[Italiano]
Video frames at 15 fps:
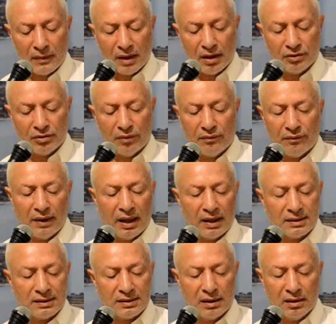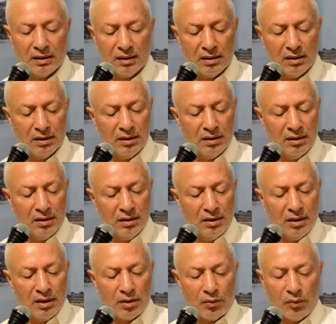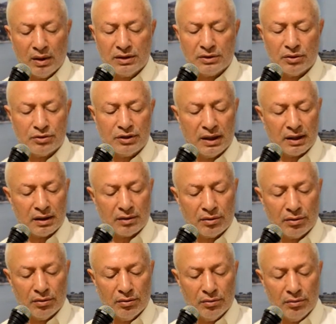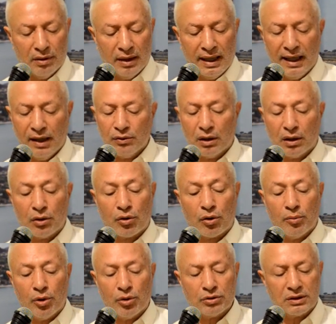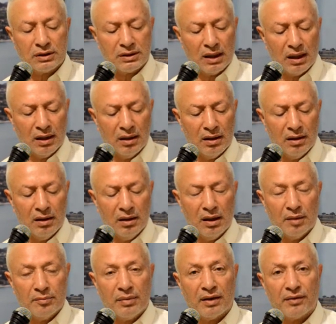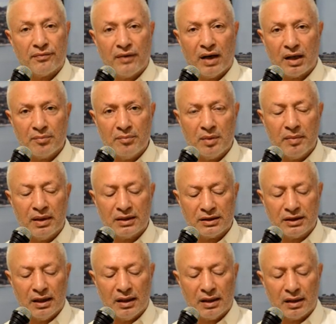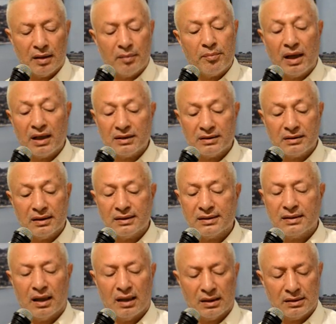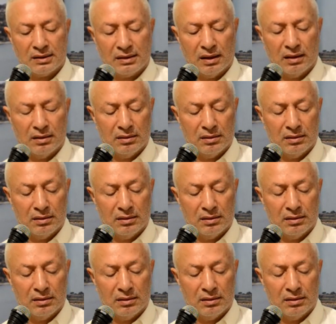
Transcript: sono falsa. Questo certo è una loro mossa per farmi mangiare pasta e salsa.